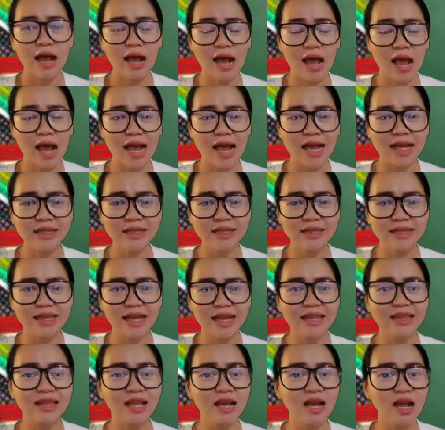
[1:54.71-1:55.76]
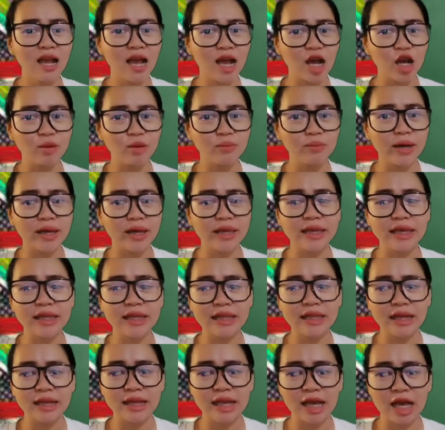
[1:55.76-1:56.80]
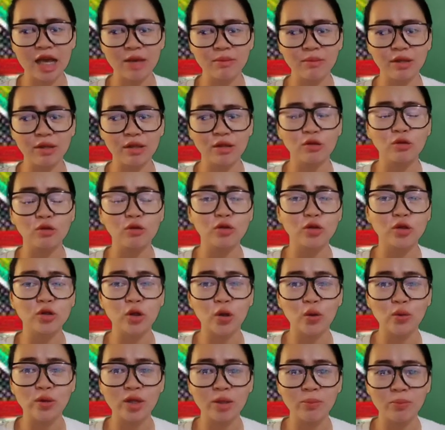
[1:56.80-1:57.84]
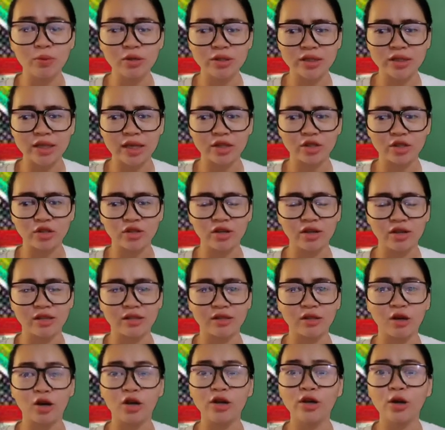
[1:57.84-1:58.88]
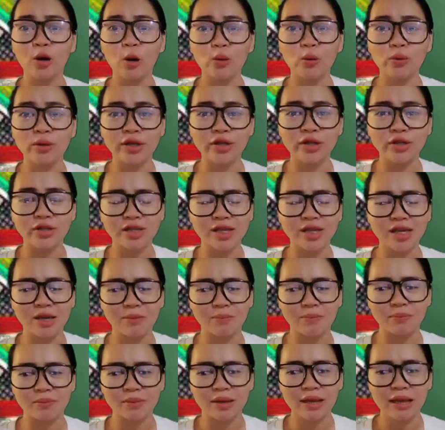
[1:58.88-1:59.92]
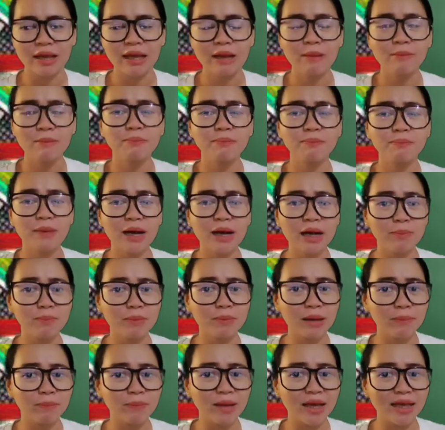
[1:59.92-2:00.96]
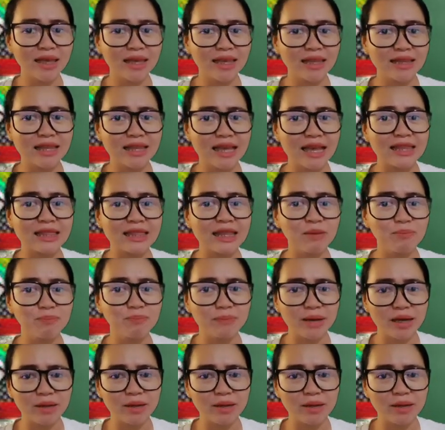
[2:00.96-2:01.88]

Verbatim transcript: Ang has at ang have ay ginagamit to show the possession or ownership pagpapakita ng